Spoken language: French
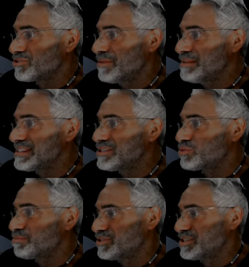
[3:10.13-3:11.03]
Parce que même
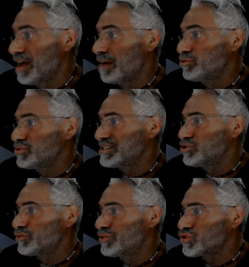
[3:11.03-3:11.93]
si tu... En plus,
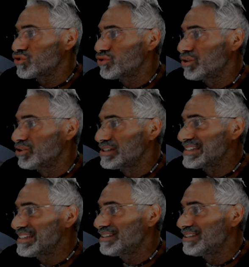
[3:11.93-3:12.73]
si tu vas sur le